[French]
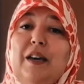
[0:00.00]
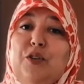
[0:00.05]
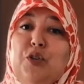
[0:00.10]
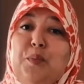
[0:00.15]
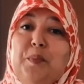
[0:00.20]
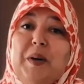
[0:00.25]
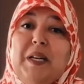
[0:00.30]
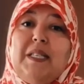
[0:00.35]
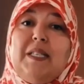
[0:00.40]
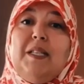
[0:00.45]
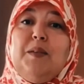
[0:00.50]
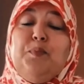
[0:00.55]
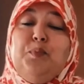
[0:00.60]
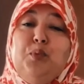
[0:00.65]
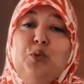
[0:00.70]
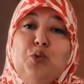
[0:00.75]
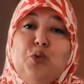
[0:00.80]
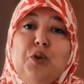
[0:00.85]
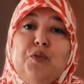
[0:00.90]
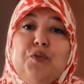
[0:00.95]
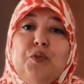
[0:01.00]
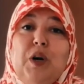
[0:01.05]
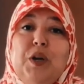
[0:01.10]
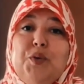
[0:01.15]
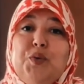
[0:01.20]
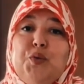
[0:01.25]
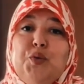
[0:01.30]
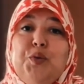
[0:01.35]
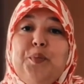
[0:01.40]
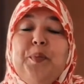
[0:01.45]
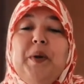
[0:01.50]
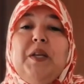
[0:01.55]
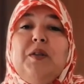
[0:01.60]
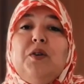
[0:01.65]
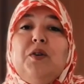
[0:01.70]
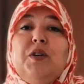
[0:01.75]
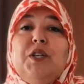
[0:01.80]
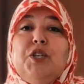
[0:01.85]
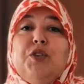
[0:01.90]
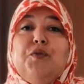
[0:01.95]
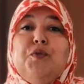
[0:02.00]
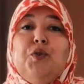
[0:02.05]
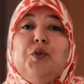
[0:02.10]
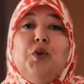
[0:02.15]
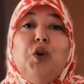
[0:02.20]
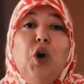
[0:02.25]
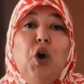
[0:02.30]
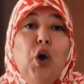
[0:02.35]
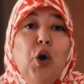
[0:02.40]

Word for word: et de passer plusieurs fois le coup de peigne dans les cheveux